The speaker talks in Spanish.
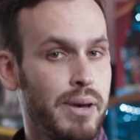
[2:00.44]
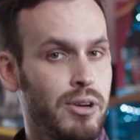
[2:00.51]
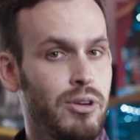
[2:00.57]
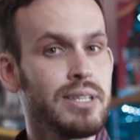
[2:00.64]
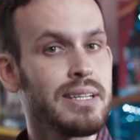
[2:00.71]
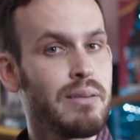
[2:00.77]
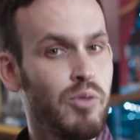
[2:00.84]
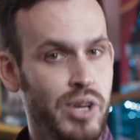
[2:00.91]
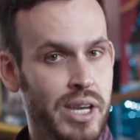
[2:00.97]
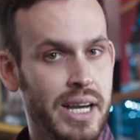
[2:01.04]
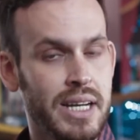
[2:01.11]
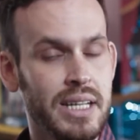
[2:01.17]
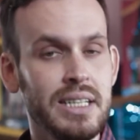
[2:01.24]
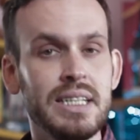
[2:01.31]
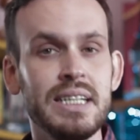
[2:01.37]
pero esa
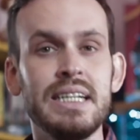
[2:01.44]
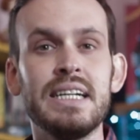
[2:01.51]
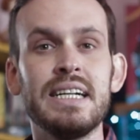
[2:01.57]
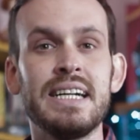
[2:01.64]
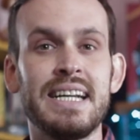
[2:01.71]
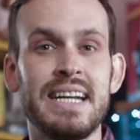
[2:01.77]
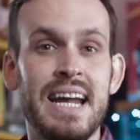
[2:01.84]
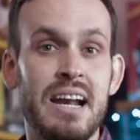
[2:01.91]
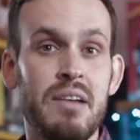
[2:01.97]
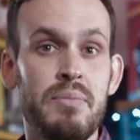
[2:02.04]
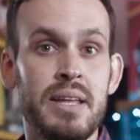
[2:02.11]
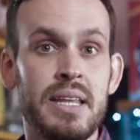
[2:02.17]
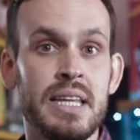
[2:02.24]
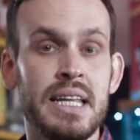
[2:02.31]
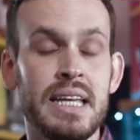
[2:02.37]
muñeca
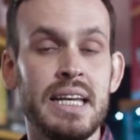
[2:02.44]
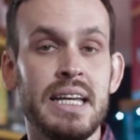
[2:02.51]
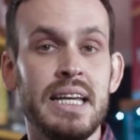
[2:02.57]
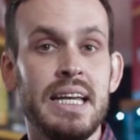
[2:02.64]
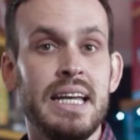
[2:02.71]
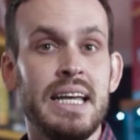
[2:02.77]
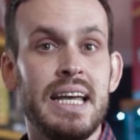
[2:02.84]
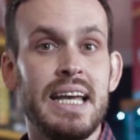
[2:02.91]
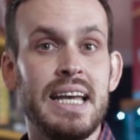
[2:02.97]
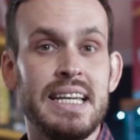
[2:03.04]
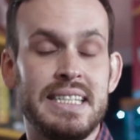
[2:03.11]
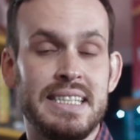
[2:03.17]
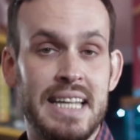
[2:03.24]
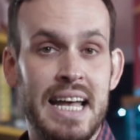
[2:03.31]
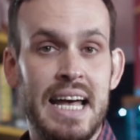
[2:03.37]
realmente
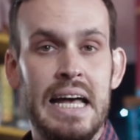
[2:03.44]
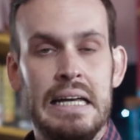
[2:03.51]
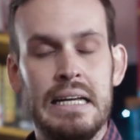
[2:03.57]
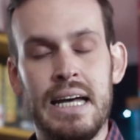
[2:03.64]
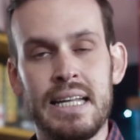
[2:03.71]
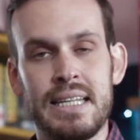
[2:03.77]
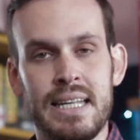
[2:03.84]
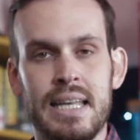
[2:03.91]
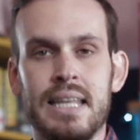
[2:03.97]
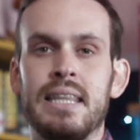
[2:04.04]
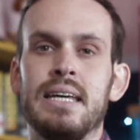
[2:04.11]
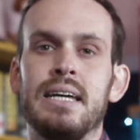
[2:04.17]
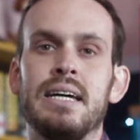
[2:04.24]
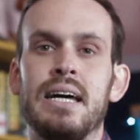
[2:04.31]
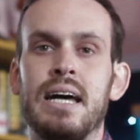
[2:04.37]
está
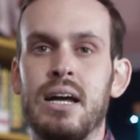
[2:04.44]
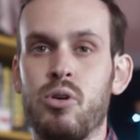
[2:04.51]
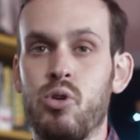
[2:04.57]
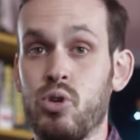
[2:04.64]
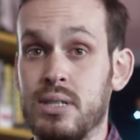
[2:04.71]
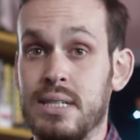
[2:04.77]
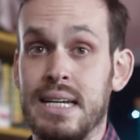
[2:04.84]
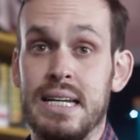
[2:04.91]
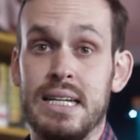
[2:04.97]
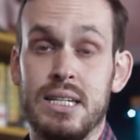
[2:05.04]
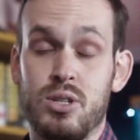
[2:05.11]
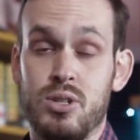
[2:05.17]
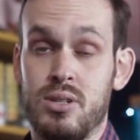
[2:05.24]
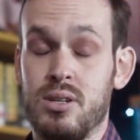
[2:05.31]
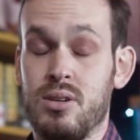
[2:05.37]
atada a
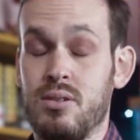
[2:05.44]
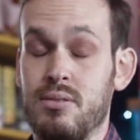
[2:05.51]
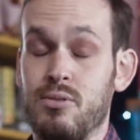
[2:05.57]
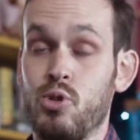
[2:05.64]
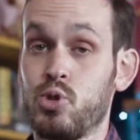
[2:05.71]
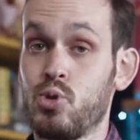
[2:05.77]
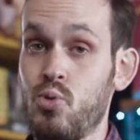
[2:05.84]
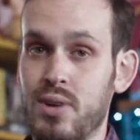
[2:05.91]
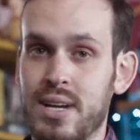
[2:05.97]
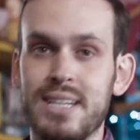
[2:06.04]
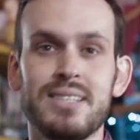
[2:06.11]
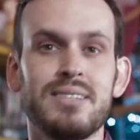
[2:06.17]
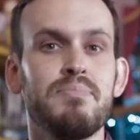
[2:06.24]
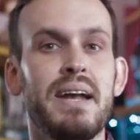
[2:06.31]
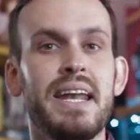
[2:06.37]
cosas eh,
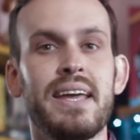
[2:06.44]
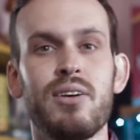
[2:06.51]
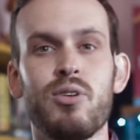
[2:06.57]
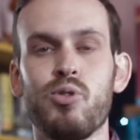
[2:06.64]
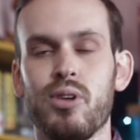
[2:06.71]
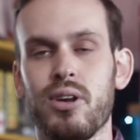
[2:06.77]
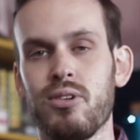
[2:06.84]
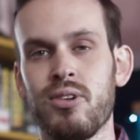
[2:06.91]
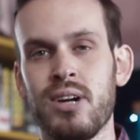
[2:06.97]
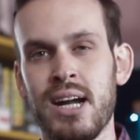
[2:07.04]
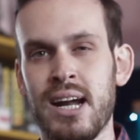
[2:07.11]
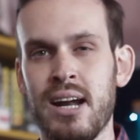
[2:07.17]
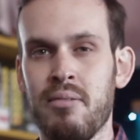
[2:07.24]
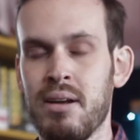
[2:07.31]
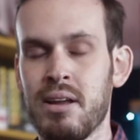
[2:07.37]
oscuras, ¿vale? Que ocurrieron
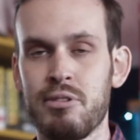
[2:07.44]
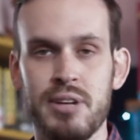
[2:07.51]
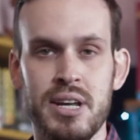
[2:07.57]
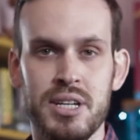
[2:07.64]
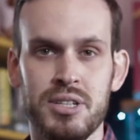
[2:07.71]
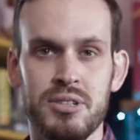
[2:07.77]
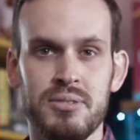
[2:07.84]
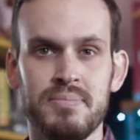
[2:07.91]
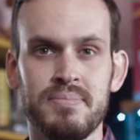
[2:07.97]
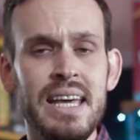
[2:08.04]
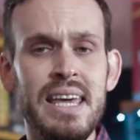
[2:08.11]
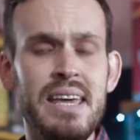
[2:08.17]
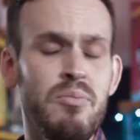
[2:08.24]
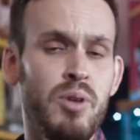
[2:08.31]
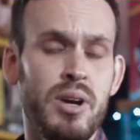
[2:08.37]
en Annabelle Creation.
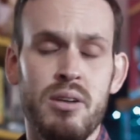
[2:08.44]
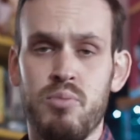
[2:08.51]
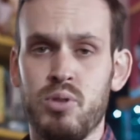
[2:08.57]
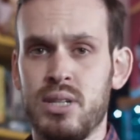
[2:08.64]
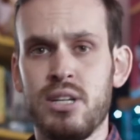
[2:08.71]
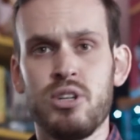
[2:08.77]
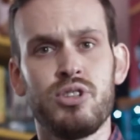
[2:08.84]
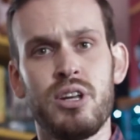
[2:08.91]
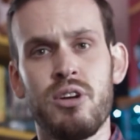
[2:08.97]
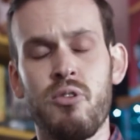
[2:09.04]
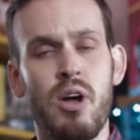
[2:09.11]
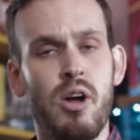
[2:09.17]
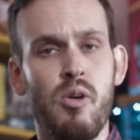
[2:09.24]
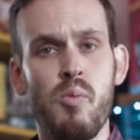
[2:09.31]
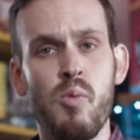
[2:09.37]
Y bueno, pues ellos tienen
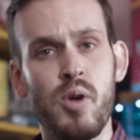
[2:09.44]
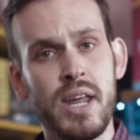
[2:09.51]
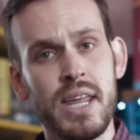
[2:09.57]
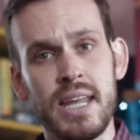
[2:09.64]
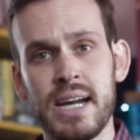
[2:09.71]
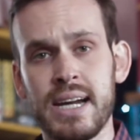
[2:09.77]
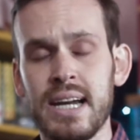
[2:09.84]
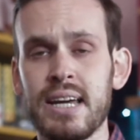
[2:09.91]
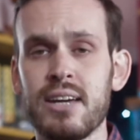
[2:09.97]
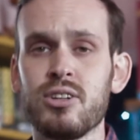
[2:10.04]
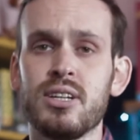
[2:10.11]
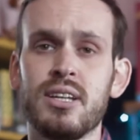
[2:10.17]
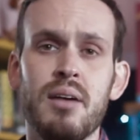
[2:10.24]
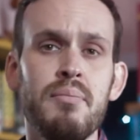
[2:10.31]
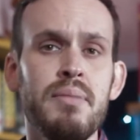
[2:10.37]
una comunidad
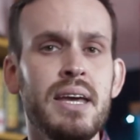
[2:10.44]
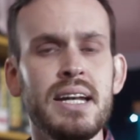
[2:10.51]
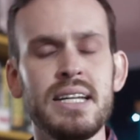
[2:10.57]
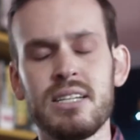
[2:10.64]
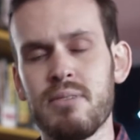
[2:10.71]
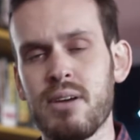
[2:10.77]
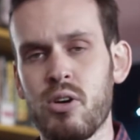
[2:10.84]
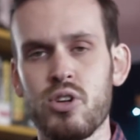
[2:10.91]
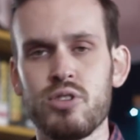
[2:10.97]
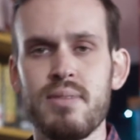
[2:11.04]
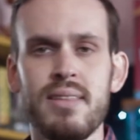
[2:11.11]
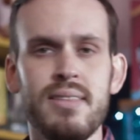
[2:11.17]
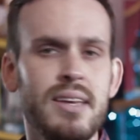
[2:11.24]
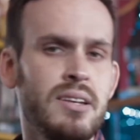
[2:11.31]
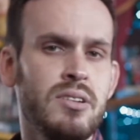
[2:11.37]
religiosa también, se ven con los
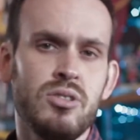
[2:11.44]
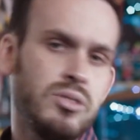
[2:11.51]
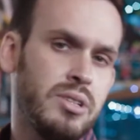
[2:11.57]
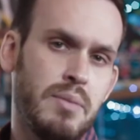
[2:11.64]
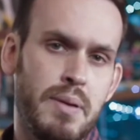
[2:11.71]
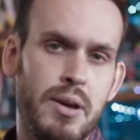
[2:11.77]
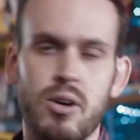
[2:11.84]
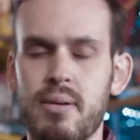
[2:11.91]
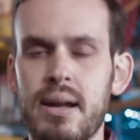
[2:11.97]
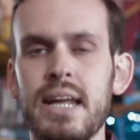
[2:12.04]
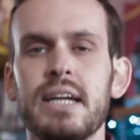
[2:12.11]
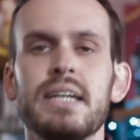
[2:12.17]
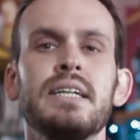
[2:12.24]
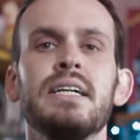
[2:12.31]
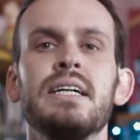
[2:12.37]
vecinos, típico,
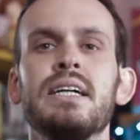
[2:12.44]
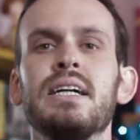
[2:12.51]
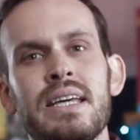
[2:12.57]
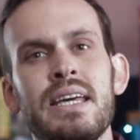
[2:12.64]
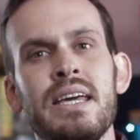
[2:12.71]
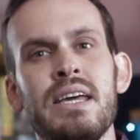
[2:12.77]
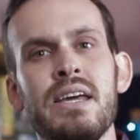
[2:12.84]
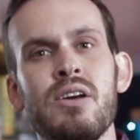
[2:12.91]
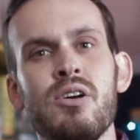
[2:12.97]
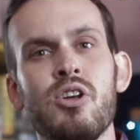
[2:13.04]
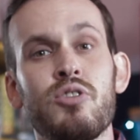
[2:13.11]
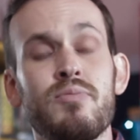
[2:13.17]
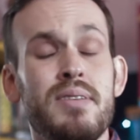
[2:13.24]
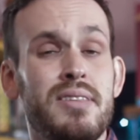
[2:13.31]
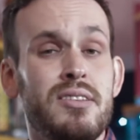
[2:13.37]
¿vale? Y
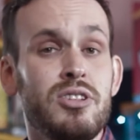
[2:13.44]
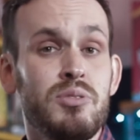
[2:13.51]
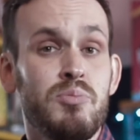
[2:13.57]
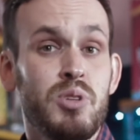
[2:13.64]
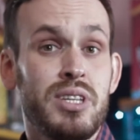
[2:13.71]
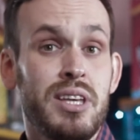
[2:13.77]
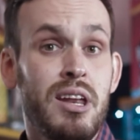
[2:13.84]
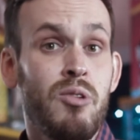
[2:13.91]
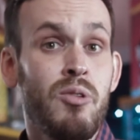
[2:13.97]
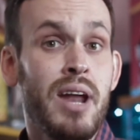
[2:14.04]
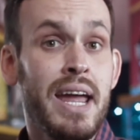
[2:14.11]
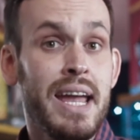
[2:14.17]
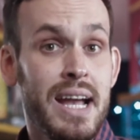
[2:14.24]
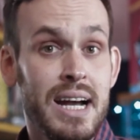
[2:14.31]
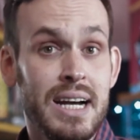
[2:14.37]
los vecinos pues tienen
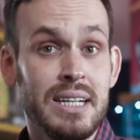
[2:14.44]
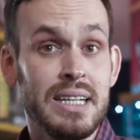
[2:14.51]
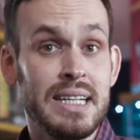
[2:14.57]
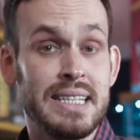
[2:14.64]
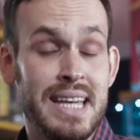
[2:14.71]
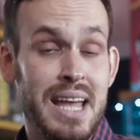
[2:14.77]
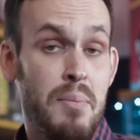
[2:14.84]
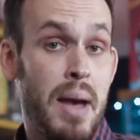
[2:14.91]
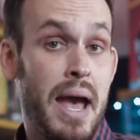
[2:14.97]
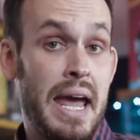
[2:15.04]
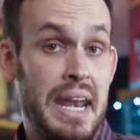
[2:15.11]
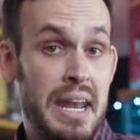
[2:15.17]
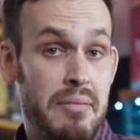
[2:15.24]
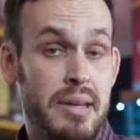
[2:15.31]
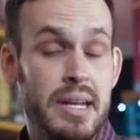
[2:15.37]
una hija que se llama
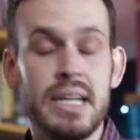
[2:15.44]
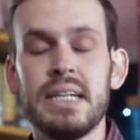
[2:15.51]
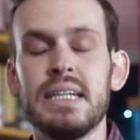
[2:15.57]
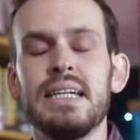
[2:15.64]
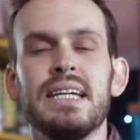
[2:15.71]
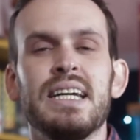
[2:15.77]
Anabel